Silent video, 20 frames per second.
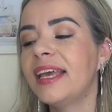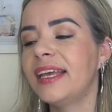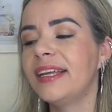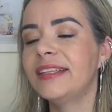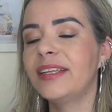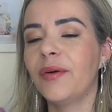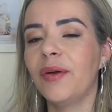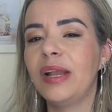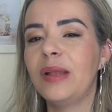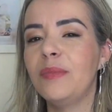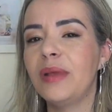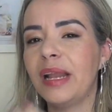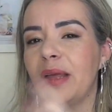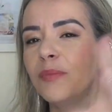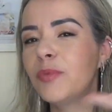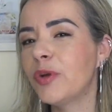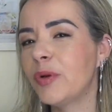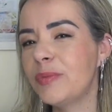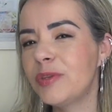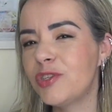Então ele me
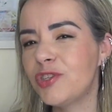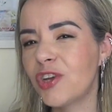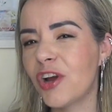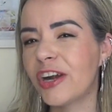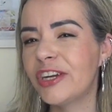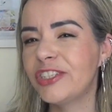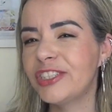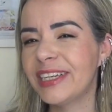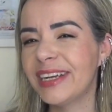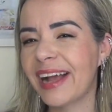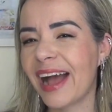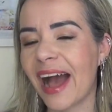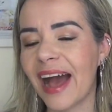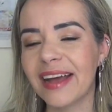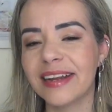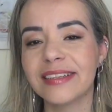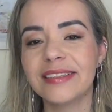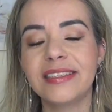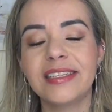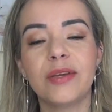lembrou Miss Dior de
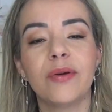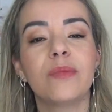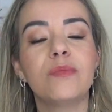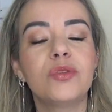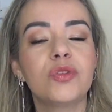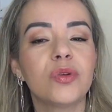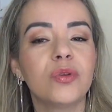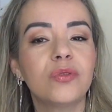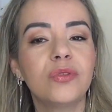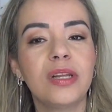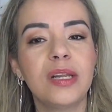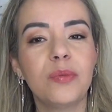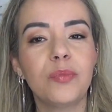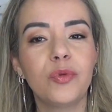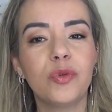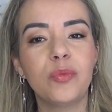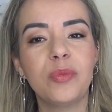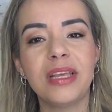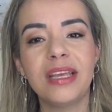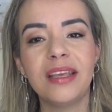cara, assim, o Absolutely
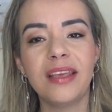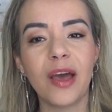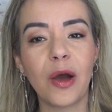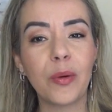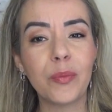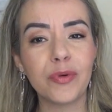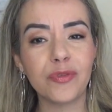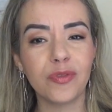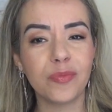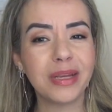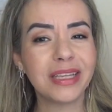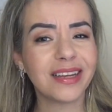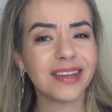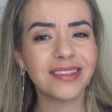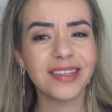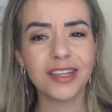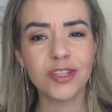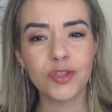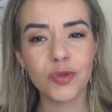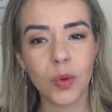Blooming, que é um perfume que tá
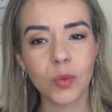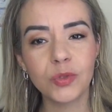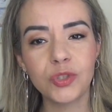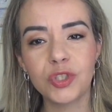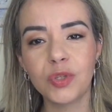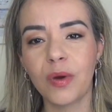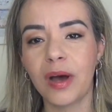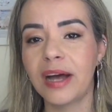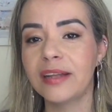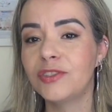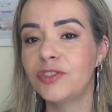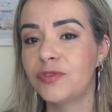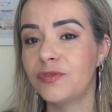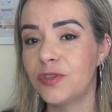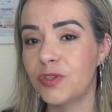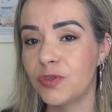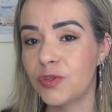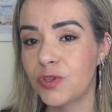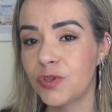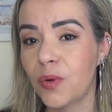até descontinuado,
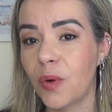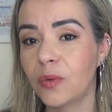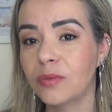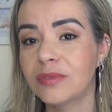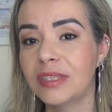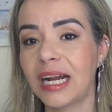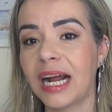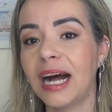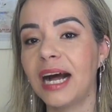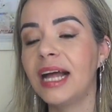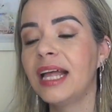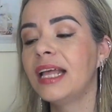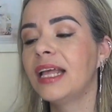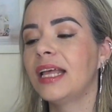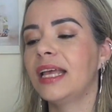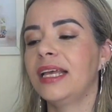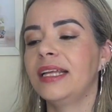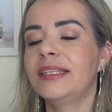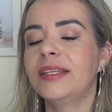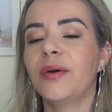difícil de encontrar.
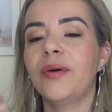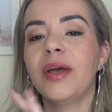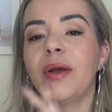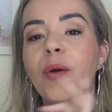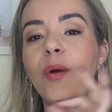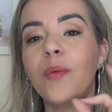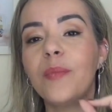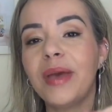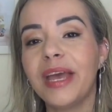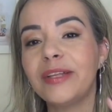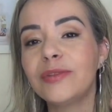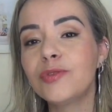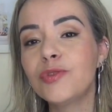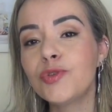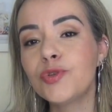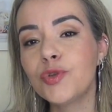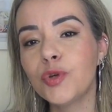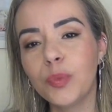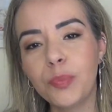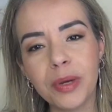Então recomendo
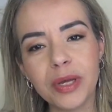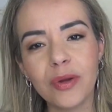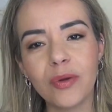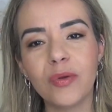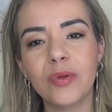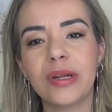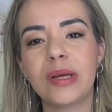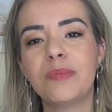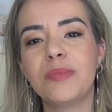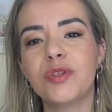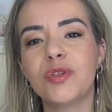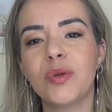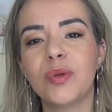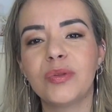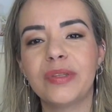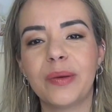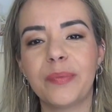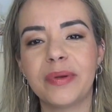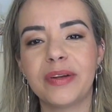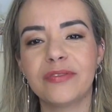super o Luna
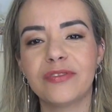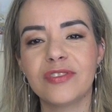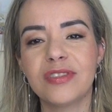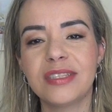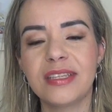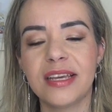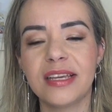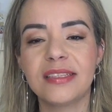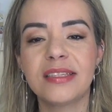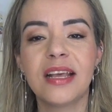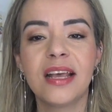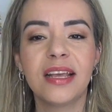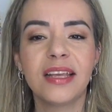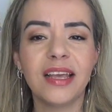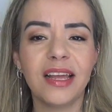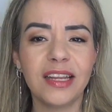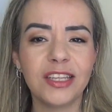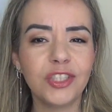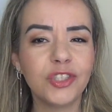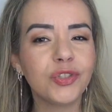Absoluta para vocês,
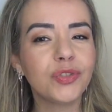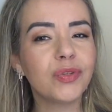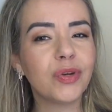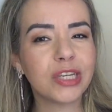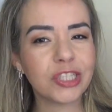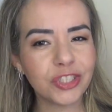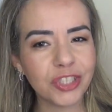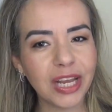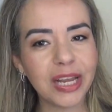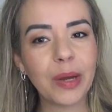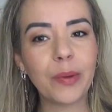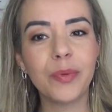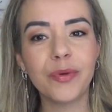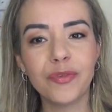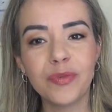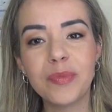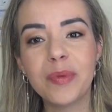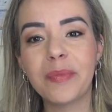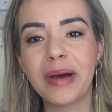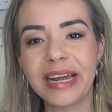que além de tudo eu acho que ele é um perfume